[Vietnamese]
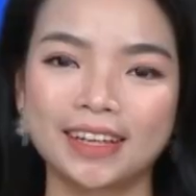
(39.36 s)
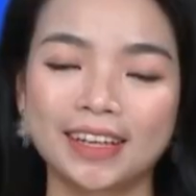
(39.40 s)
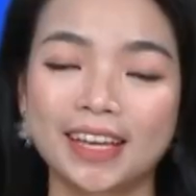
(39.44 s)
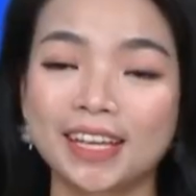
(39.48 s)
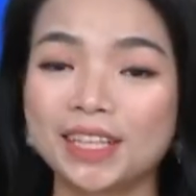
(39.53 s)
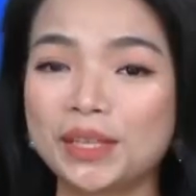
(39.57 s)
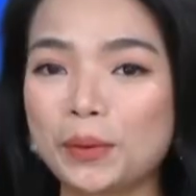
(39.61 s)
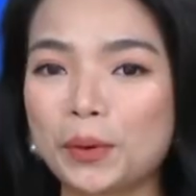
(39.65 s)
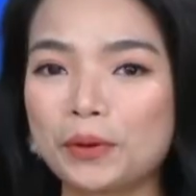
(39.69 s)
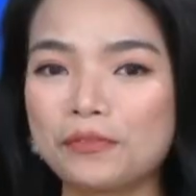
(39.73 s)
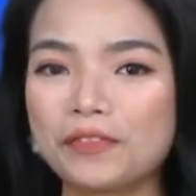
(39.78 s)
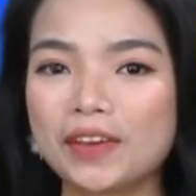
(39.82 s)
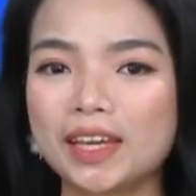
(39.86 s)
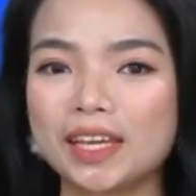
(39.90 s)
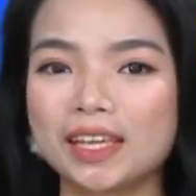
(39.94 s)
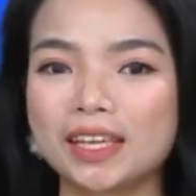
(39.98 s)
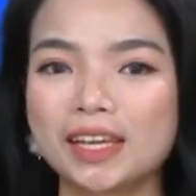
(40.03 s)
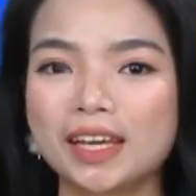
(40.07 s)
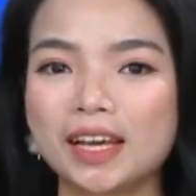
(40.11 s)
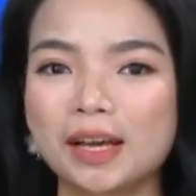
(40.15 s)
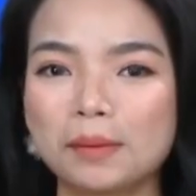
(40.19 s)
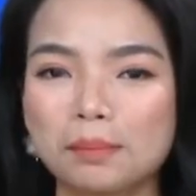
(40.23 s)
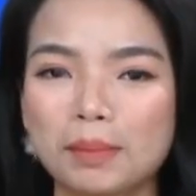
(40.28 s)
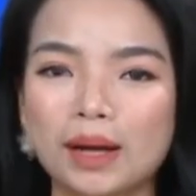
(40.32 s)
Kính thưa quý vị,
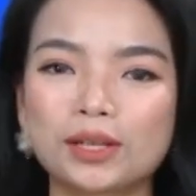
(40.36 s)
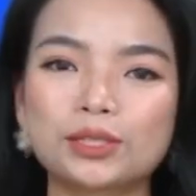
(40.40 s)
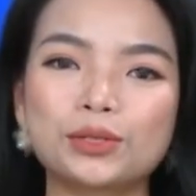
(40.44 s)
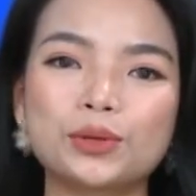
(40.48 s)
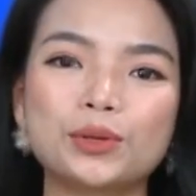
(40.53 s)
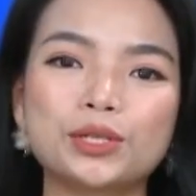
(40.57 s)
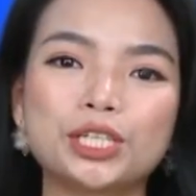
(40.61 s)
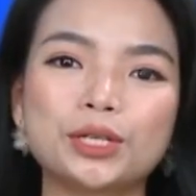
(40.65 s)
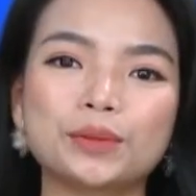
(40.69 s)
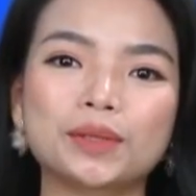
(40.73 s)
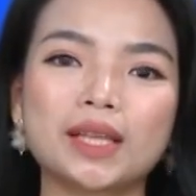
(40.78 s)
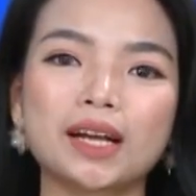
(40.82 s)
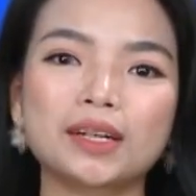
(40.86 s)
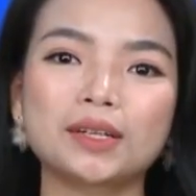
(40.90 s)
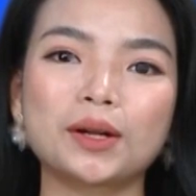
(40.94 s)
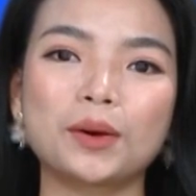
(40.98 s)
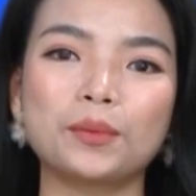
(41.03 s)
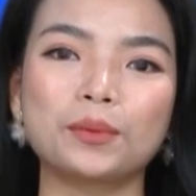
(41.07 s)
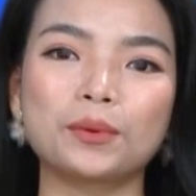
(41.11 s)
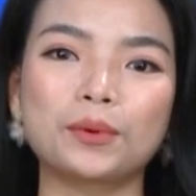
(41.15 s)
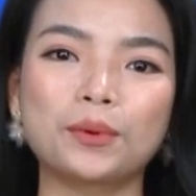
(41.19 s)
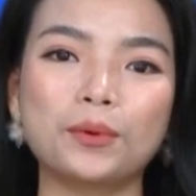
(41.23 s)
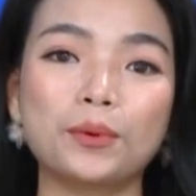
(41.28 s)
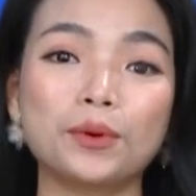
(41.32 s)
mặc dù chịu tác
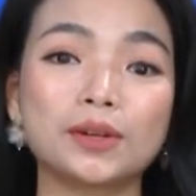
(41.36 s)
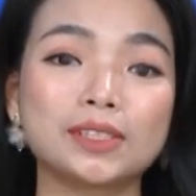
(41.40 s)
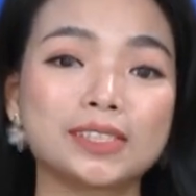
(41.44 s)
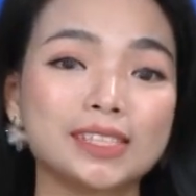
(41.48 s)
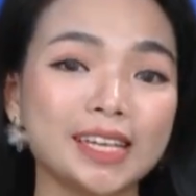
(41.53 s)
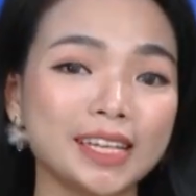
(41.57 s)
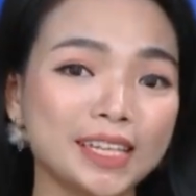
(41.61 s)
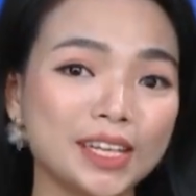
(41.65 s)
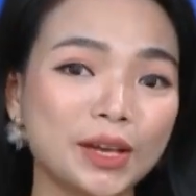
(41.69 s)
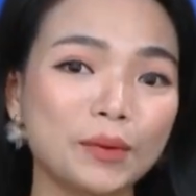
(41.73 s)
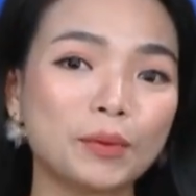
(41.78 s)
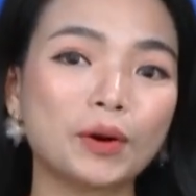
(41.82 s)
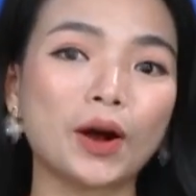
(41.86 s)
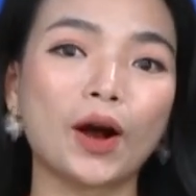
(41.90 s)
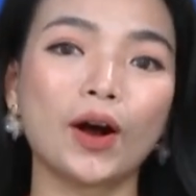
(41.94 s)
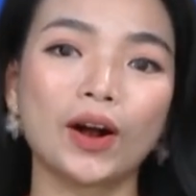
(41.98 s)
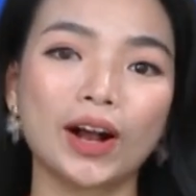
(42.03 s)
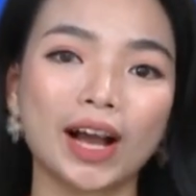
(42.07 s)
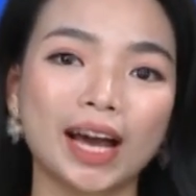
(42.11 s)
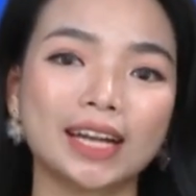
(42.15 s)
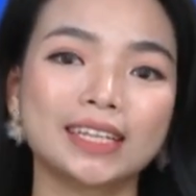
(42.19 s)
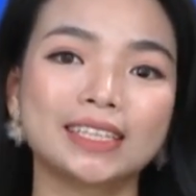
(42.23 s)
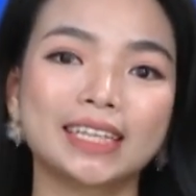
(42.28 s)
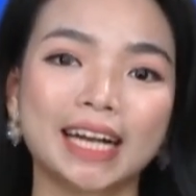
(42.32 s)
động của rất nhiều khó
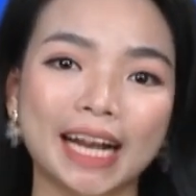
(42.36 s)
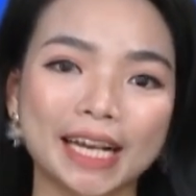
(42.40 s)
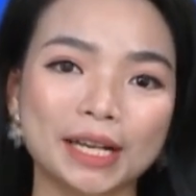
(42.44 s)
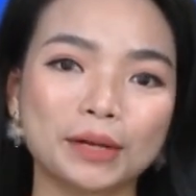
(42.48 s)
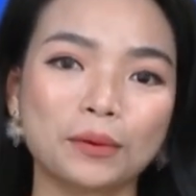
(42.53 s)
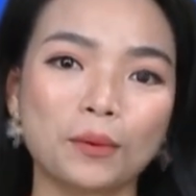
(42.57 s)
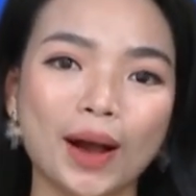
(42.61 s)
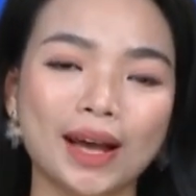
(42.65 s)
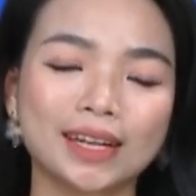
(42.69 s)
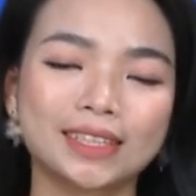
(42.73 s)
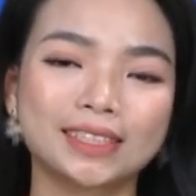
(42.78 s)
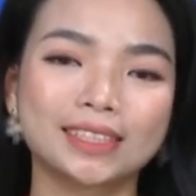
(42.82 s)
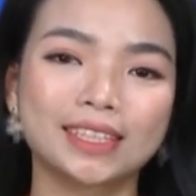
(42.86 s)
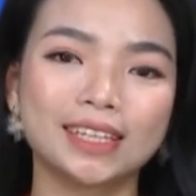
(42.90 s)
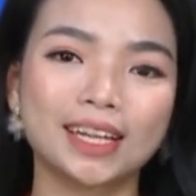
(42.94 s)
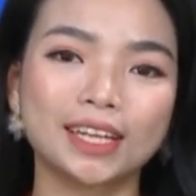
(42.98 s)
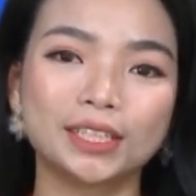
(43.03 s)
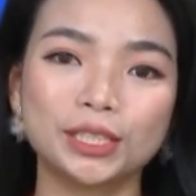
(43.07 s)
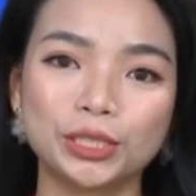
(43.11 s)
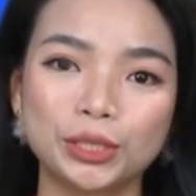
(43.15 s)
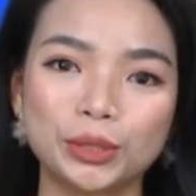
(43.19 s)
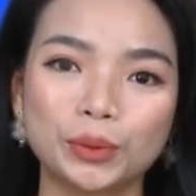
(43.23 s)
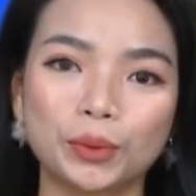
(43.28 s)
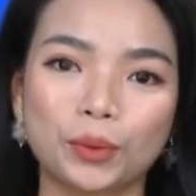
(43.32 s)
khăn khách quan
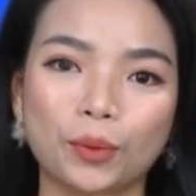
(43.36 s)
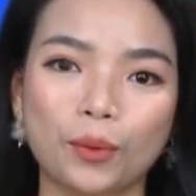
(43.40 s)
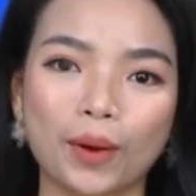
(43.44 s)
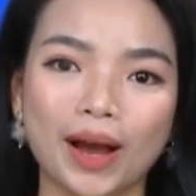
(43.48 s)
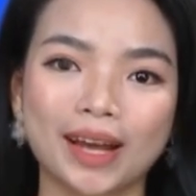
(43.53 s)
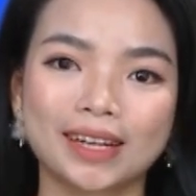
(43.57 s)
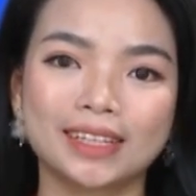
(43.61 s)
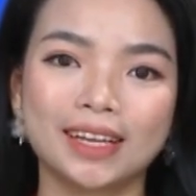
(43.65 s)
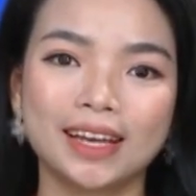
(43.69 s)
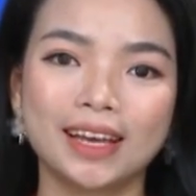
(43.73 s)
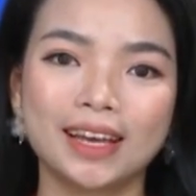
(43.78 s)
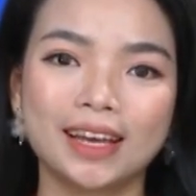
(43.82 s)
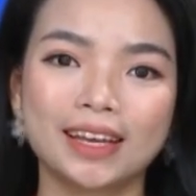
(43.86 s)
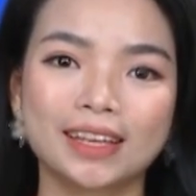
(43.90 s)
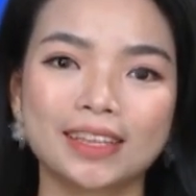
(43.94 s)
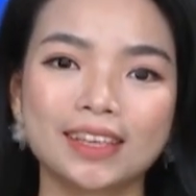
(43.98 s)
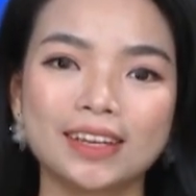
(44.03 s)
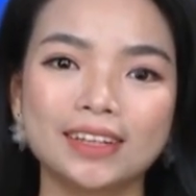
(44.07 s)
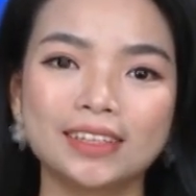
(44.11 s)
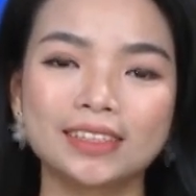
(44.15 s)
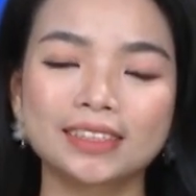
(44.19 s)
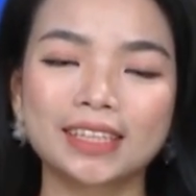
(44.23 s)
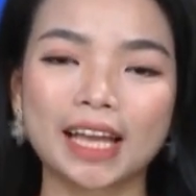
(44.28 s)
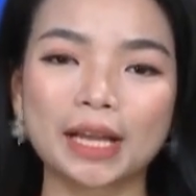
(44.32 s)
lẫn chủ quan,
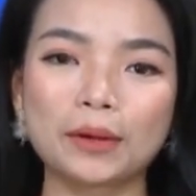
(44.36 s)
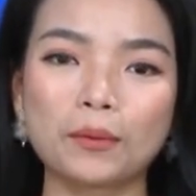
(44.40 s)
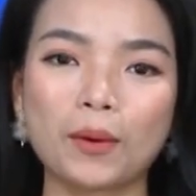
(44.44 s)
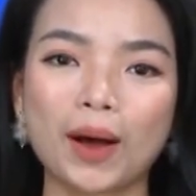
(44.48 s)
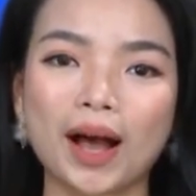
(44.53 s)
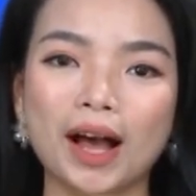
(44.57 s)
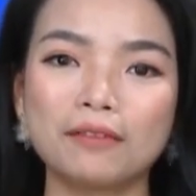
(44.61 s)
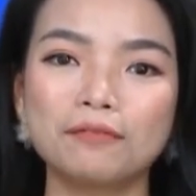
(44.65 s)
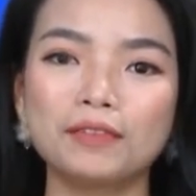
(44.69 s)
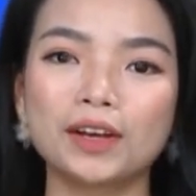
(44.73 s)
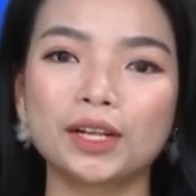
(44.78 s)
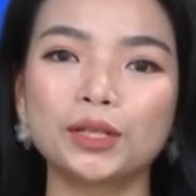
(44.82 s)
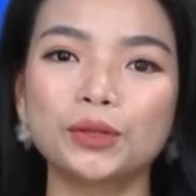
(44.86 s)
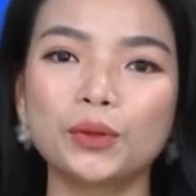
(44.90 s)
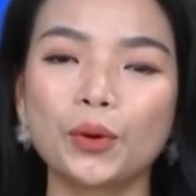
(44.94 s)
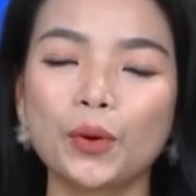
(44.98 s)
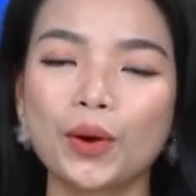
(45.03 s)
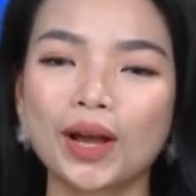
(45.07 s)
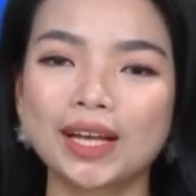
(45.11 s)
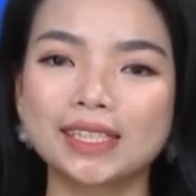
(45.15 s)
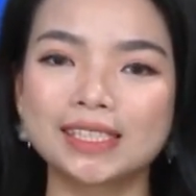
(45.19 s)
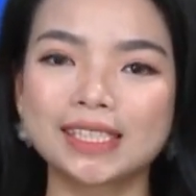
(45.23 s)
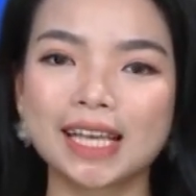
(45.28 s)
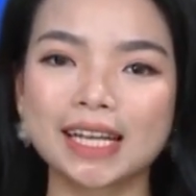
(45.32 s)
nhưng Thanh Hóa vẫn
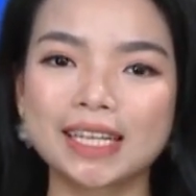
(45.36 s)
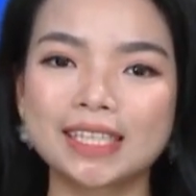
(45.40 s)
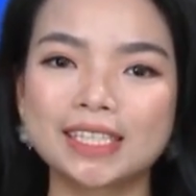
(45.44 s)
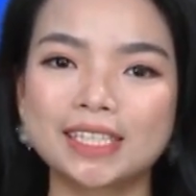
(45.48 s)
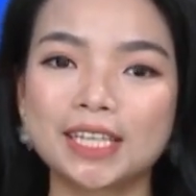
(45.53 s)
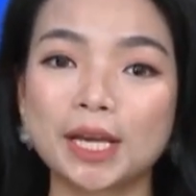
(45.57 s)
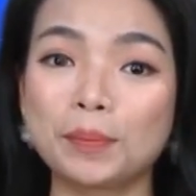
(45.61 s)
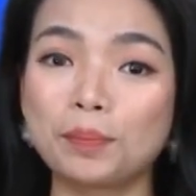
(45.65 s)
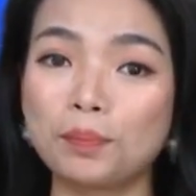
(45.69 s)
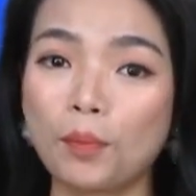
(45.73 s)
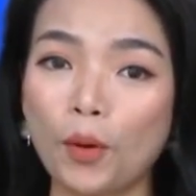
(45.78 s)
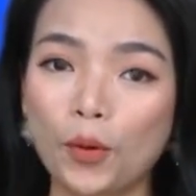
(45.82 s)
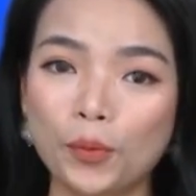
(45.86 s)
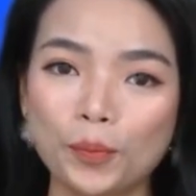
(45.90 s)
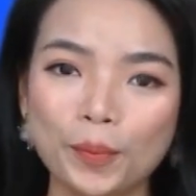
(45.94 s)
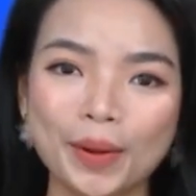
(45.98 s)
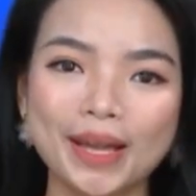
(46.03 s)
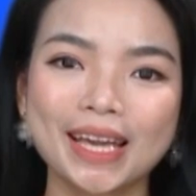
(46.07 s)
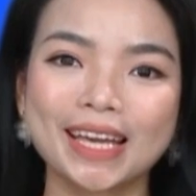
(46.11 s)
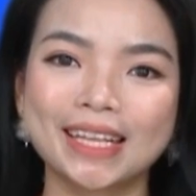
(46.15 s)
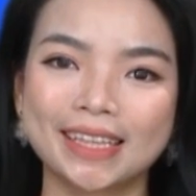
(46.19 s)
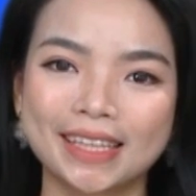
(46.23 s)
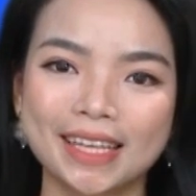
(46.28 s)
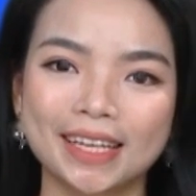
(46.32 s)
thu ngân sách trên
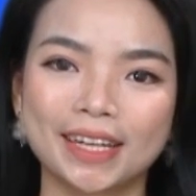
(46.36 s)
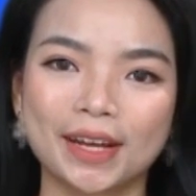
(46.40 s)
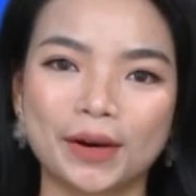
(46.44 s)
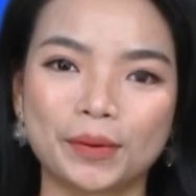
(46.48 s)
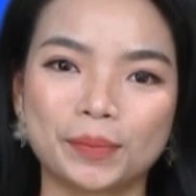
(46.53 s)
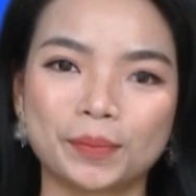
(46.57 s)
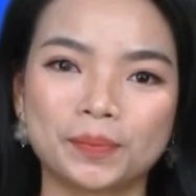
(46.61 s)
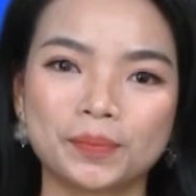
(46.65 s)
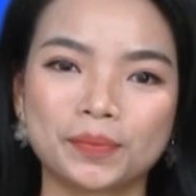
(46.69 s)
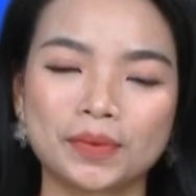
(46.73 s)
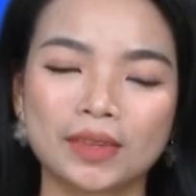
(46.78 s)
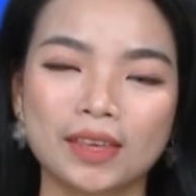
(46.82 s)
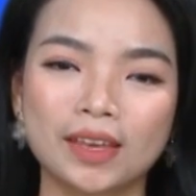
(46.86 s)
40.000 tỷ đồng.